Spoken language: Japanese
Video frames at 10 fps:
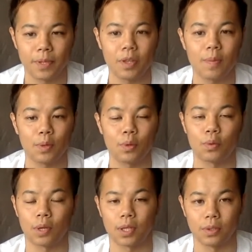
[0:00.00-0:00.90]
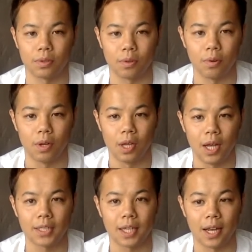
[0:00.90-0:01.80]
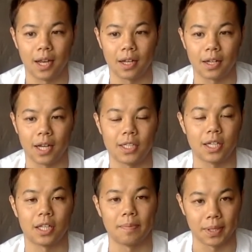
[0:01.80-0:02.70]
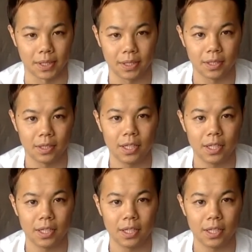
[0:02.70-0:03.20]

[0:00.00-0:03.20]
例えばどういうことかっていうと朝会社に行きます